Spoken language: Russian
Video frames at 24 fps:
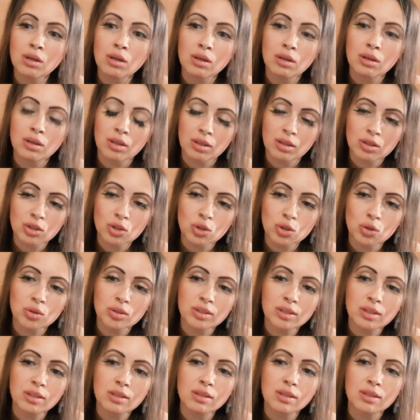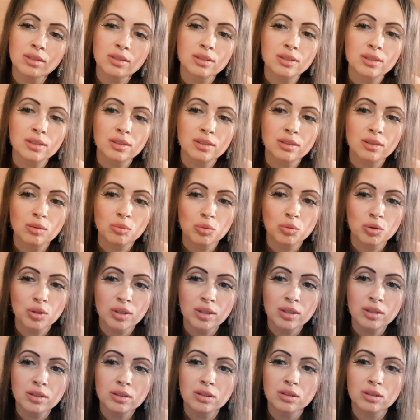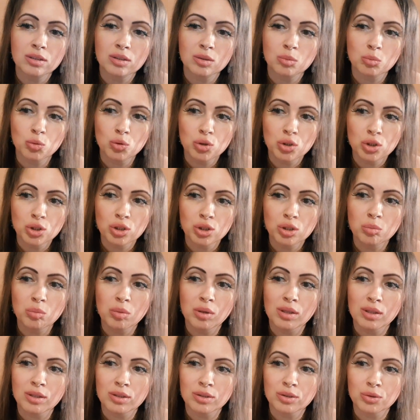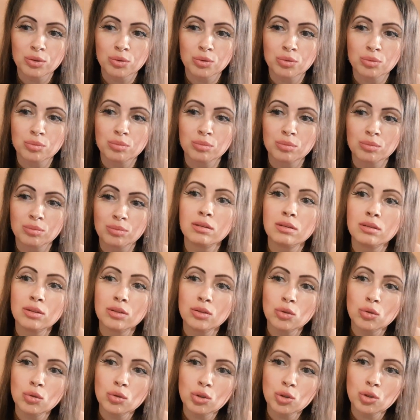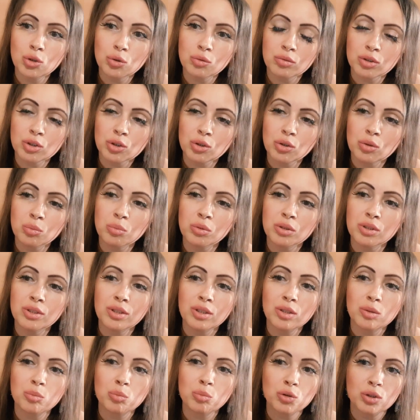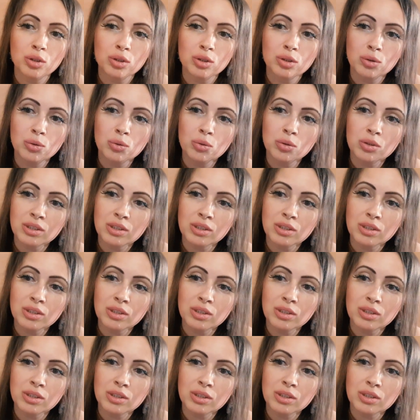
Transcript: «Хорошо, я согласен», – сказал мудрец, измученный болезнью. Ночью вошел бедняк к мудрецу и